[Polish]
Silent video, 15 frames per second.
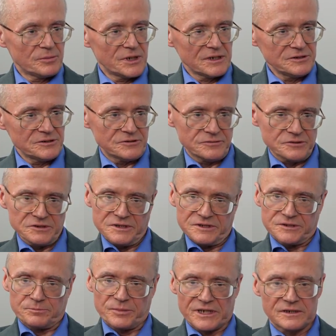Państwo
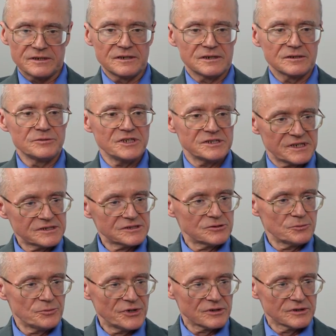jest partnerem
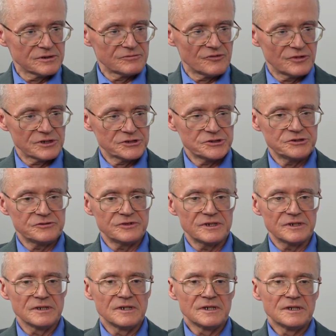niezastąpionym
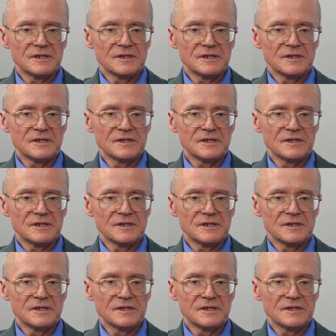właściwie.